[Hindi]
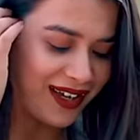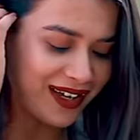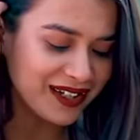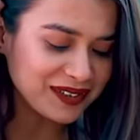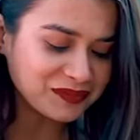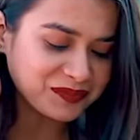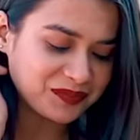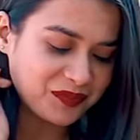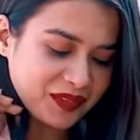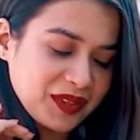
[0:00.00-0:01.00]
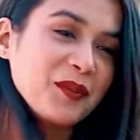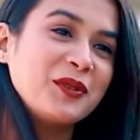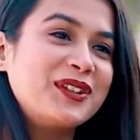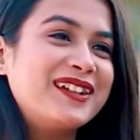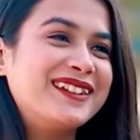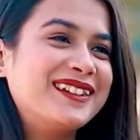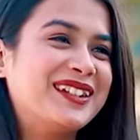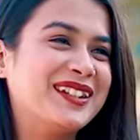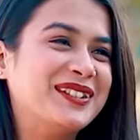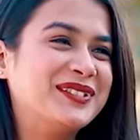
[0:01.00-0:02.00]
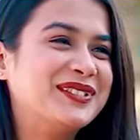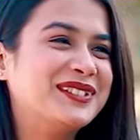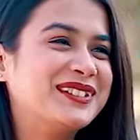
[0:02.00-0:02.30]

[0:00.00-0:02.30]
हाँ तभी तो घर से निकली हूँ